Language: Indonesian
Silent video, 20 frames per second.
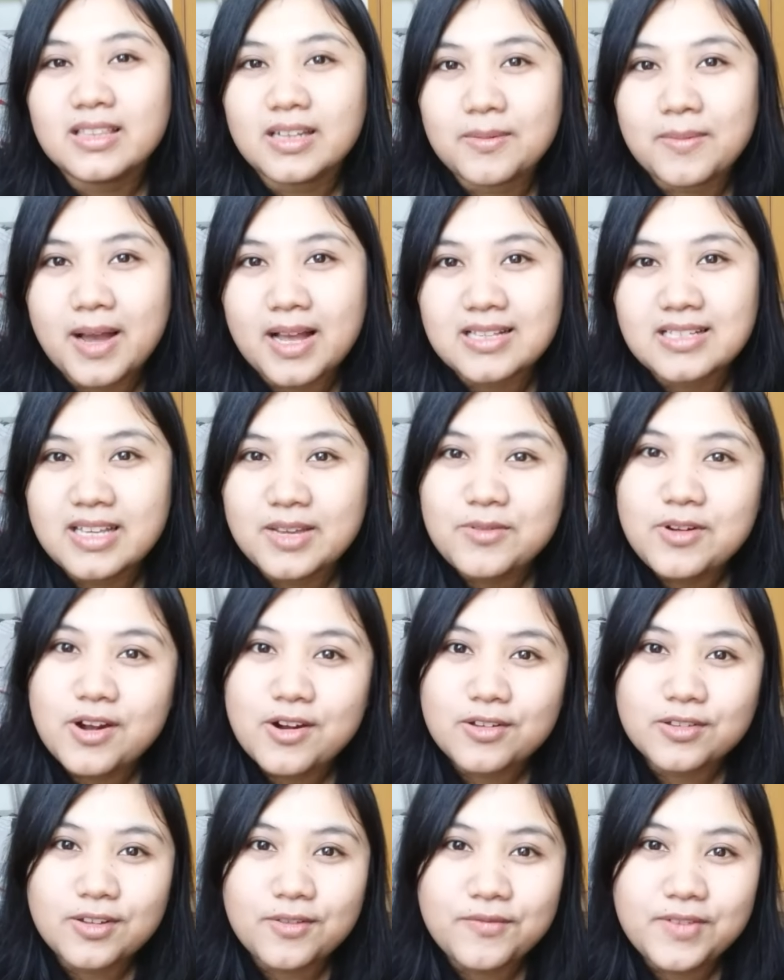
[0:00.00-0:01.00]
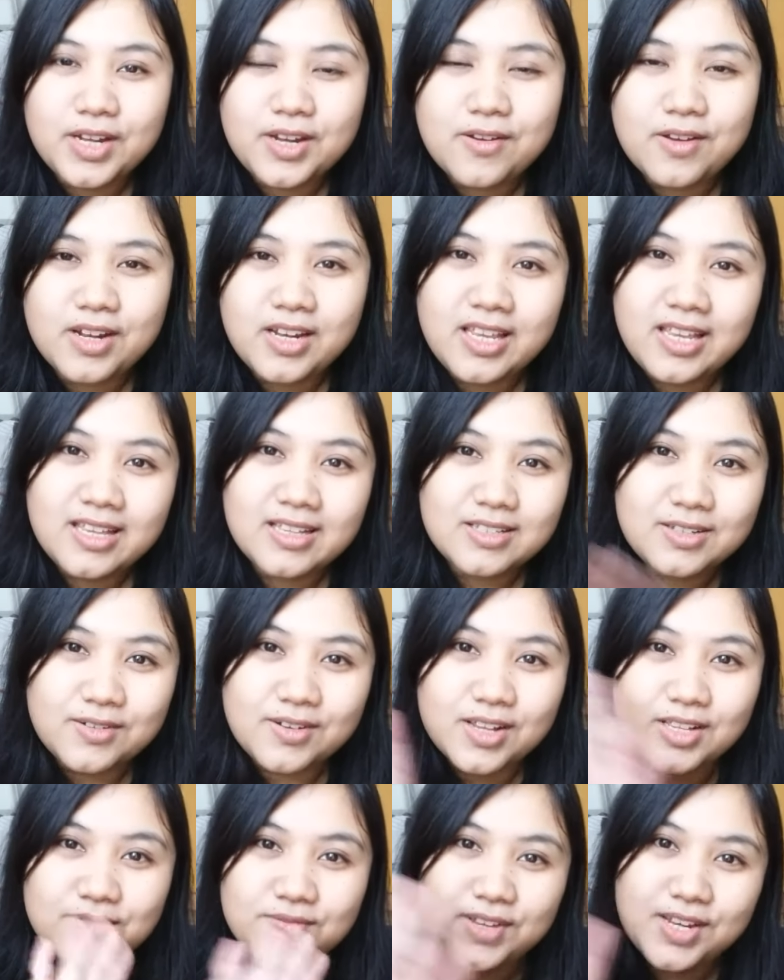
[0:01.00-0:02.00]
Terima kasih udah nonton video ini.
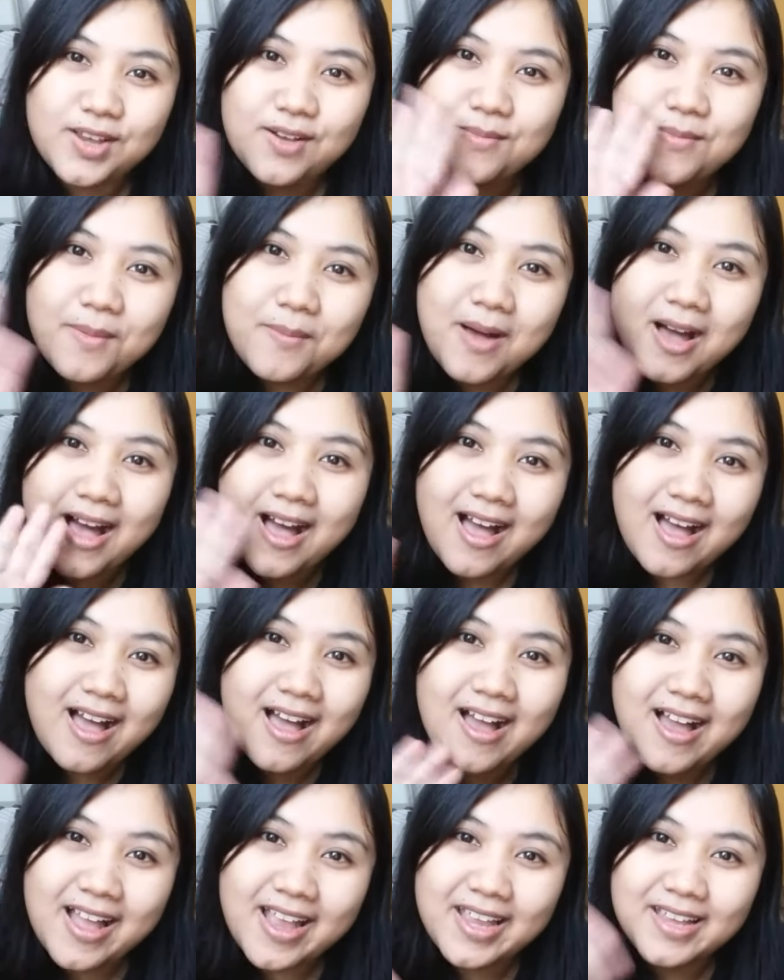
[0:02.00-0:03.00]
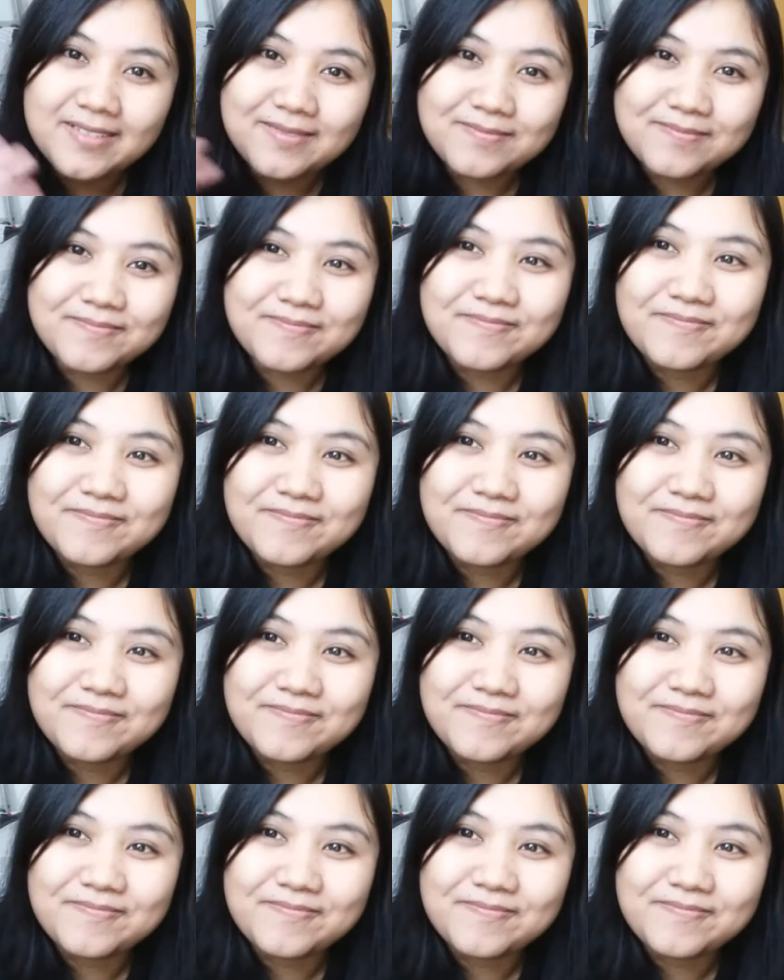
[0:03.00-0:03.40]
See you next video. Bye-bye.